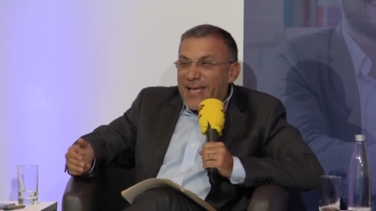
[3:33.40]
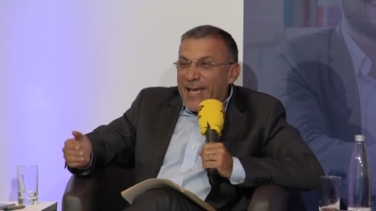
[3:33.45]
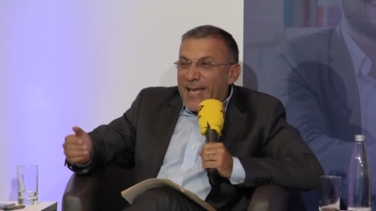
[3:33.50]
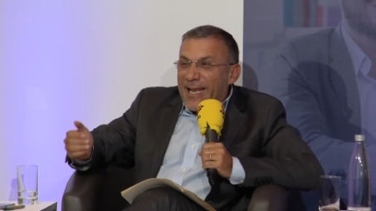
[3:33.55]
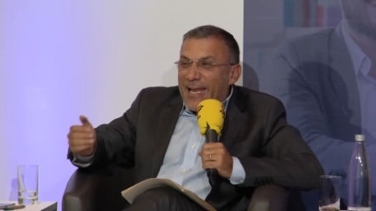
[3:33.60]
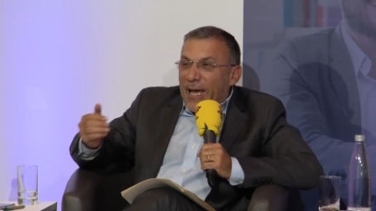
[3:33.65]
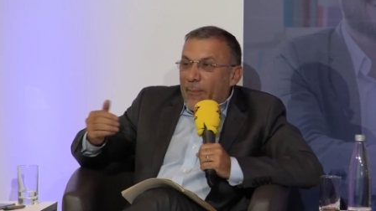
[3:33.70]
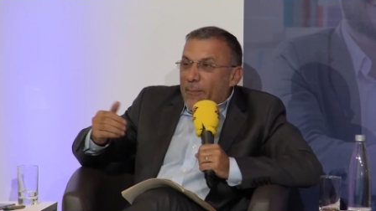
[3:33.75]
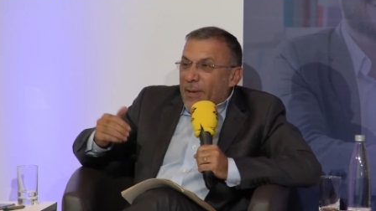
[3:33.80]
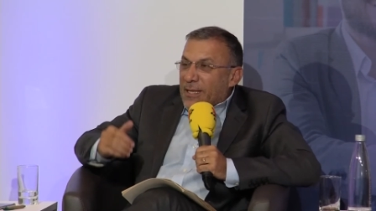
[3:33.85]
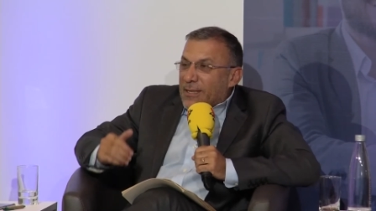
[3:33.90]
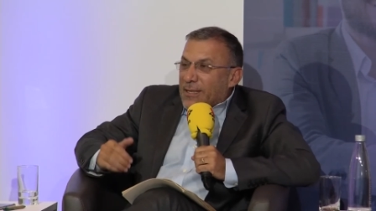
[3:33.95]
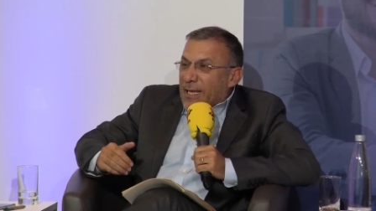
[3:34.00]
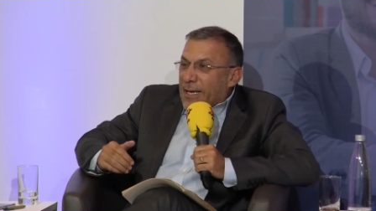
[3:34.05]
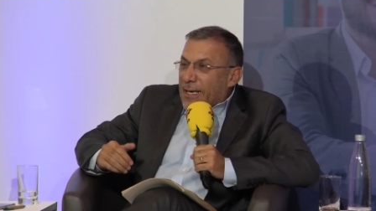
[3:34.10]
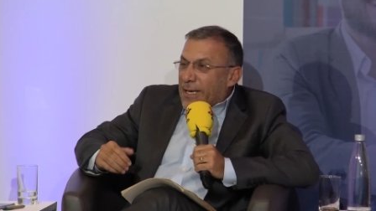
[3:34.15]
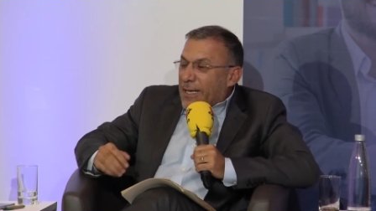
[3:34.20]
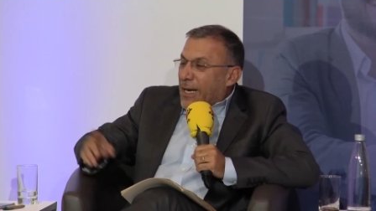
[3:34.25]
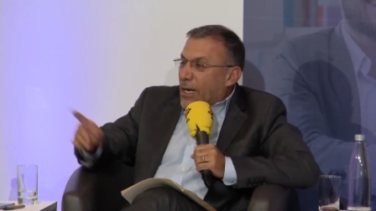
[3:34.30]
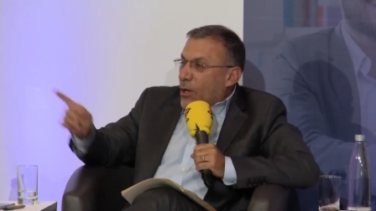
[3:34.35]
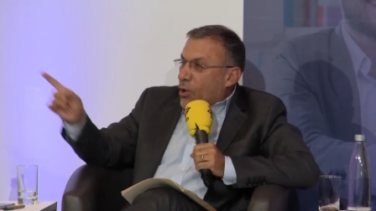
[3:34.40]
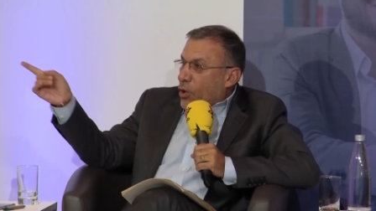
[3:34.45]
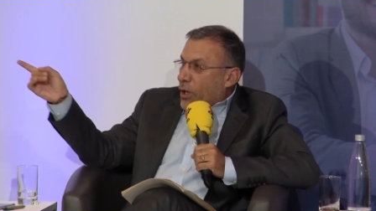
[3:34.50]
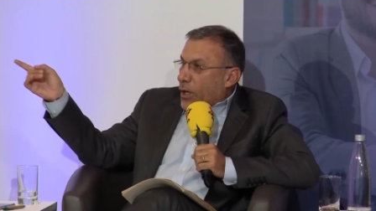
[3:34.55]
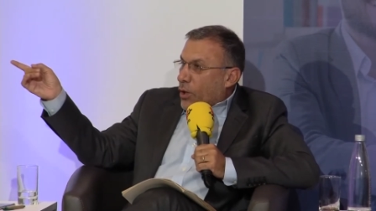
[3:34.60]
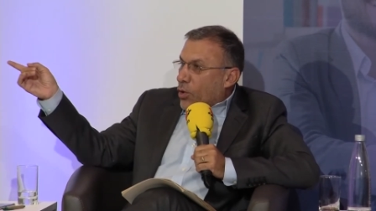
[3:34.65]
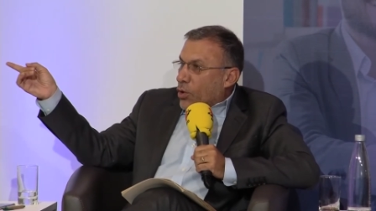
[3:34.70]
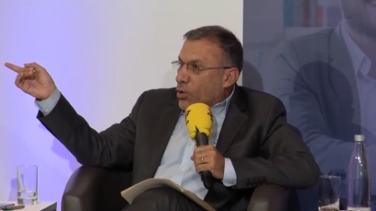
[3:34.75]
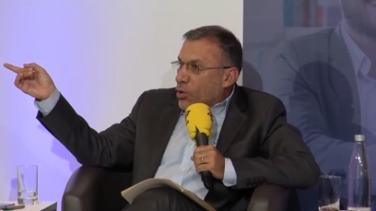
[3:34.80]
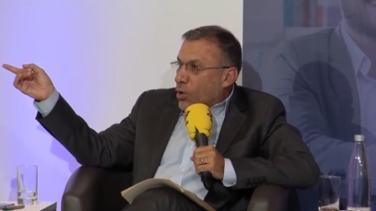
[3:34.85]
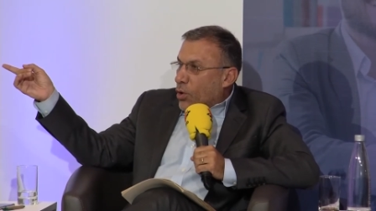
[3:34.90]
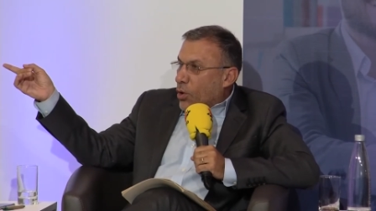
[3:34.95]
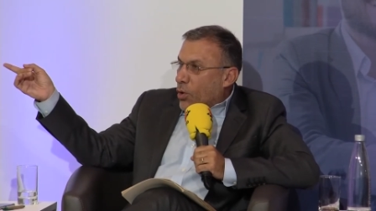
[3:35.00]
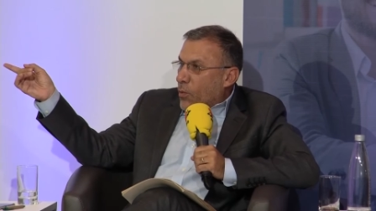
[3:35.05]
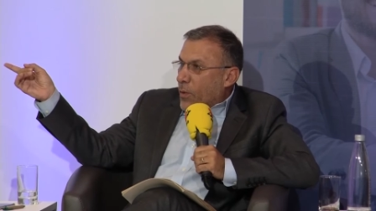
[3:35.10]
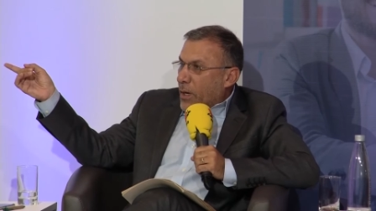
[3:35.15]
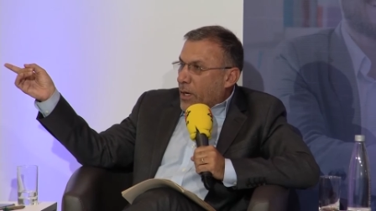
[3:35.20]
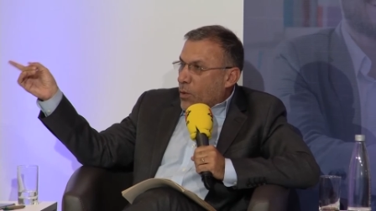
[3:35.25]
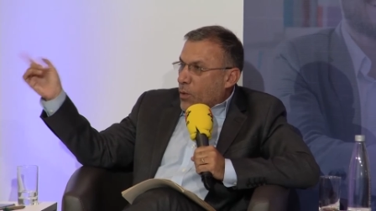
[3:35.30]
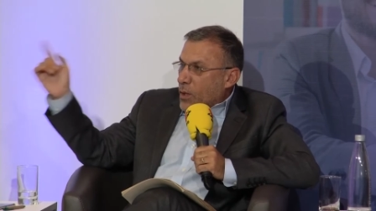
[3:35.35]
La meta era, lo recordó
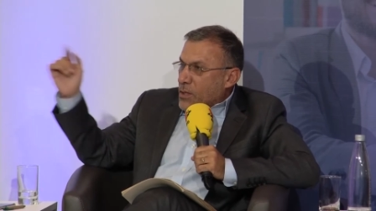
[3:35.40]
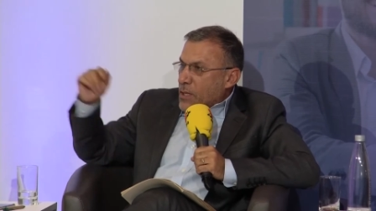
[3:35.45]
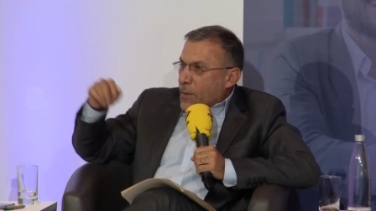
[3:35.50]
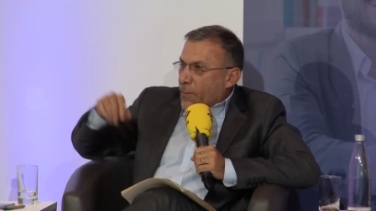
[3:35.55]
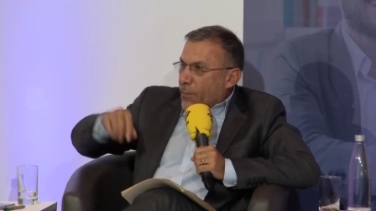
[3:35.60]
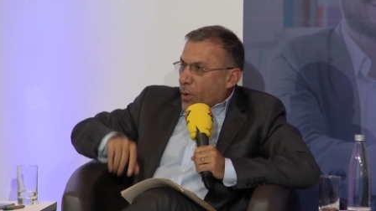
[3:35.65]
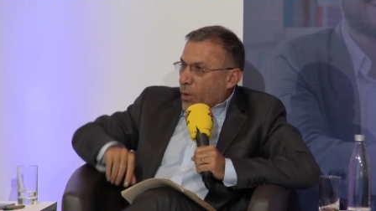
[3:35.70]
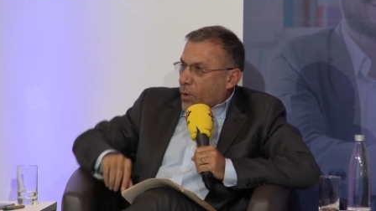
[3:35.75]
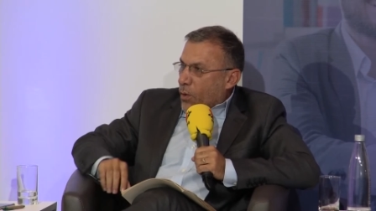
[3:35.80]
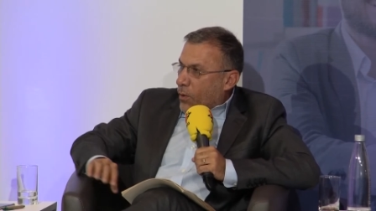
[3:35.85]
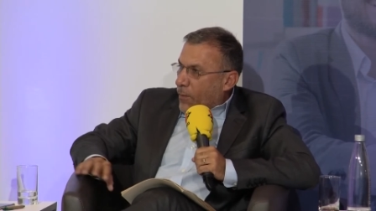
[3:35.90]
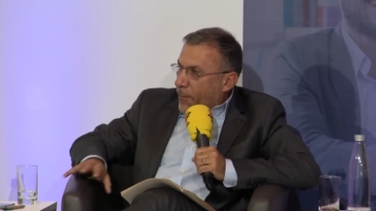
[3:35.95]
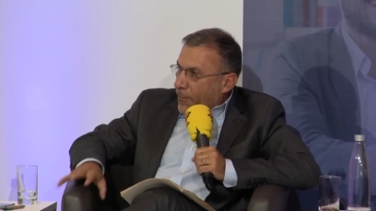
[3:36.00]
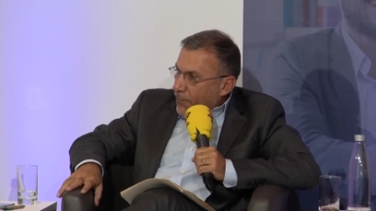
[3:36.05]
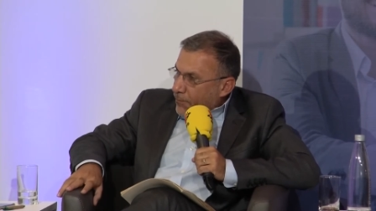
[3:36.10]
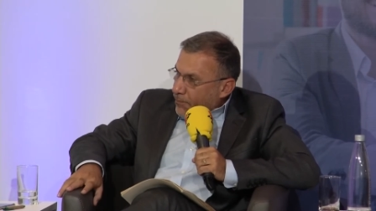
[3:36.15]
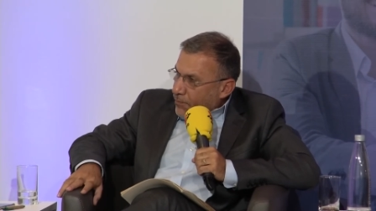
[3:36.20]
Robledo hace poco,